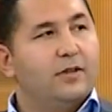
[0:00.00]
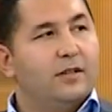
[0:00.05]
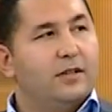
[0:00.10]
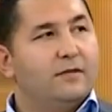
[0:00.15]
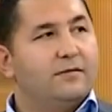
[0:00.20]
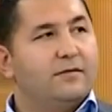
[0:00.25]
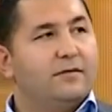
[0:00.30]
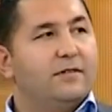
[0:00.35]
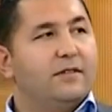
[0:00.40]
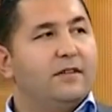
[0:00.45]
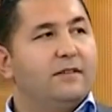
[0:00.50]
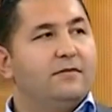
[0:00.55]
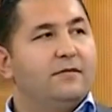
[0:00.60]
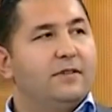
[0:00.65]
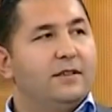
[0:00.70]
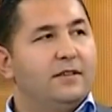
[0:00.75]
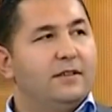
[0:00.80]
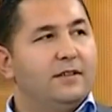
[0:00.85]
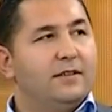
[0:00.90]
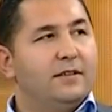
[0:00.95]
tarafından
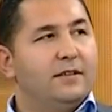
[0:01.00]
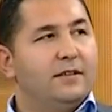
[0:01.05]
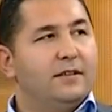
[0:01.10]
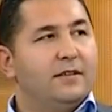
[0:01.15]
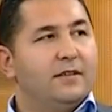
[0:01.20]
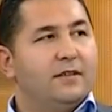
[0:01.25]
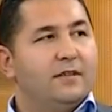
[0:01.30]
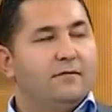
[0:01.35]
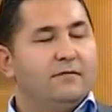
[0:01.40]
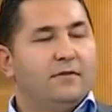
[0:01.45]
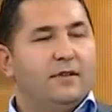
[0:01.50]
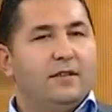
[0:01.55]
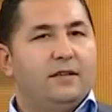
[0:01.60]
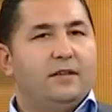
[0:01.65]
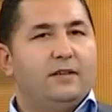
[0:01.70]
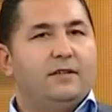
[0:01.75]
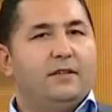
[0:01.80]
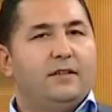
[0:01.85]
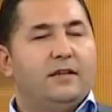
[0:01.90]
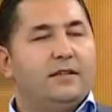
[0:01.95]
verildiği ve
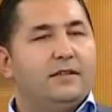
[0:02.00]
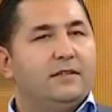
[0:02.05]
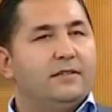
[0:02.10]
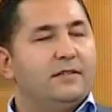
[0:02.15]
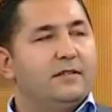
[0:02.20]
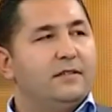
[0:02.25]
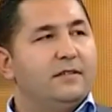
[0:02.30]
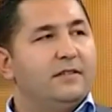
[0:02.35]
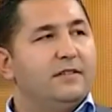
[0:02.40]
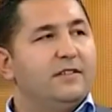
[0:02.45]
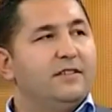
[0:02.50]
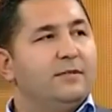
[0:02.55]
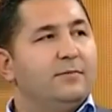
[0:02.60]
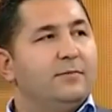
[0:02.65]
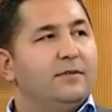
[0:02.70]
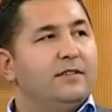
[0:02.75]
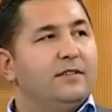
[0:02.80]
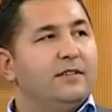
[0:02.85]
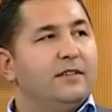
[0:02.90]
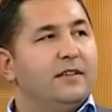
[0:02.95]
kendisinin
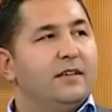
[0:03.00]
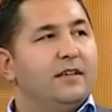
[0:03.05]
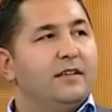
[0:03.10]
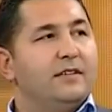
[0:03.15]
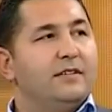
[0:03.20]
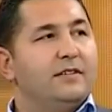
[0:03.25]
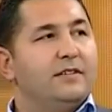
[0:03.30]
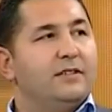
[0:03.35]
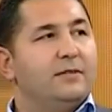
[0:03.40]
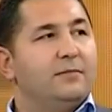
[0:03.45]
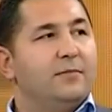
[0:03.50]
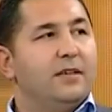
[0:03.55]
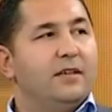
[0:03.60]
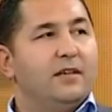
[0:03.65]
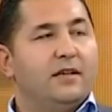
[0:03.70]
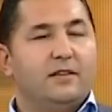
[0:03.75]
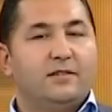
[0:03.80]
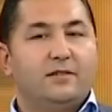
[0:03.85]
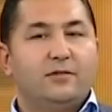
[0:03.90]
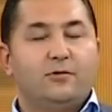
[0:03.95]
hizmetine girmeye
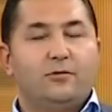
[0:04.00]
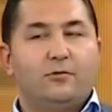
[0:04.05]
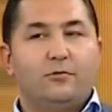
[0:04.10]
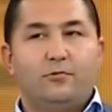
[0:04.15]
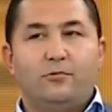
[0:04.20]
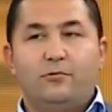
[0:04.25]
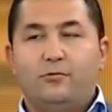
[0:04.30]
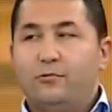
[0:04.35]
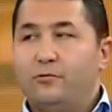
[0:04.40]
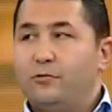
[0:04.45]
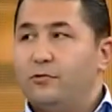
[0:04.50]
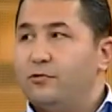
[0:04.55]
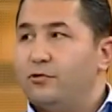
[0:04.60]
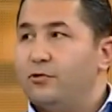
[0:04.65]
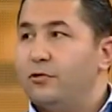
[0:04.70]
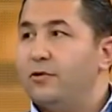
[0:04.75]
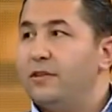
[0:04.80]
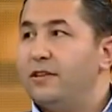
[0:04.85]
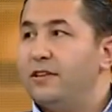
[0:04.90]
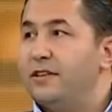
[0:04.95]
hazır olduğunu
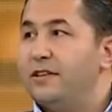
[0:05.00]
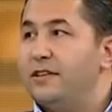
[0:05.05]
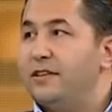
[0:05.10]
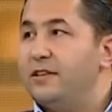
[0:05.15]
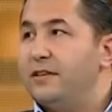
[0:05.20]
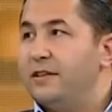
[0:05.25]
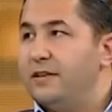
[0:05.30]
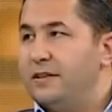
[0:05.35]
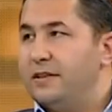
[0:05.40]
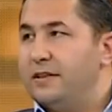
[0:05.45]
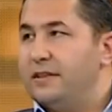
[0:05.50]
söylediği